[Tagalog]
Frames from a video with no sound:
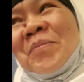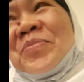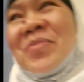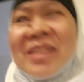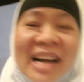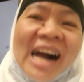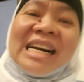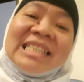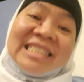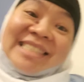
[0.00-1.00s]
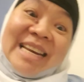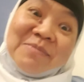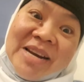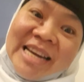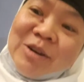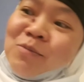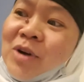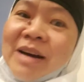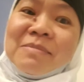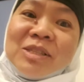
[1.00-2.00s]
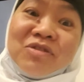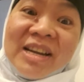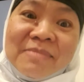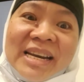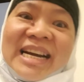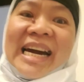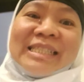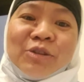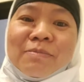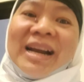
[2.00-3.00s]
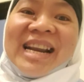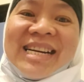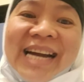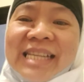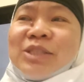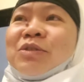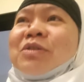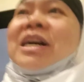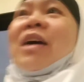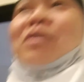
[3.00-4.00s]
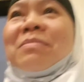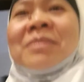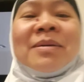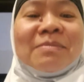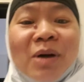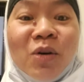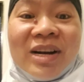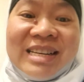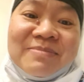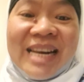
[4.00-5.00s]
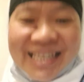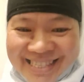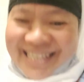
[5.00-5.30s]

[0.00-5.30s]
Assalamualaikum. Assalamualaikum. Mulak maturay. Balakato. Barakato. Gahok. Gahok kag bilat.